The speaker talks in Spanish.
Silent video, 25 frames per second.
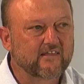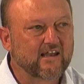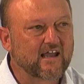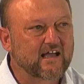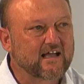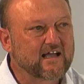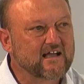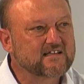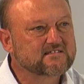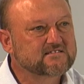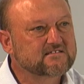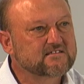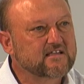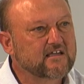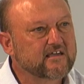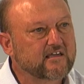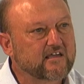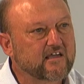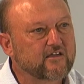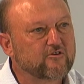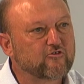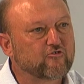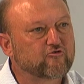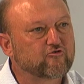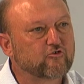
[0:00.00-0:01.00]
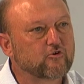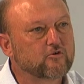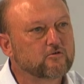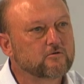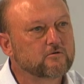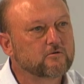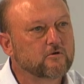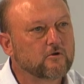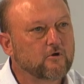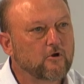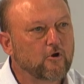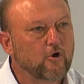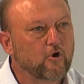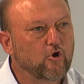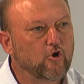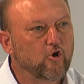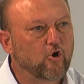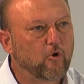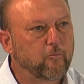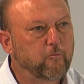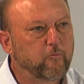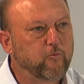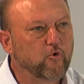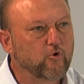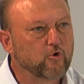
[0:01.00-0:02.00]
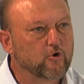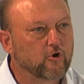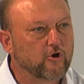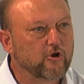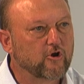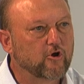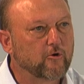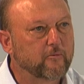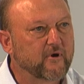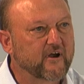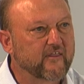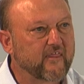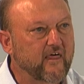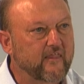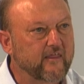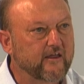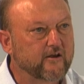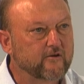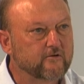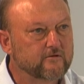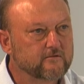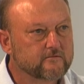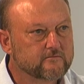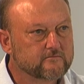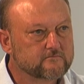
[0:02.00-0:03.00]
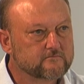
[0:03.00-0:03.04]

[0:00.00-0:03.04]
de la casta y que ellos son los puros y los verdaderos.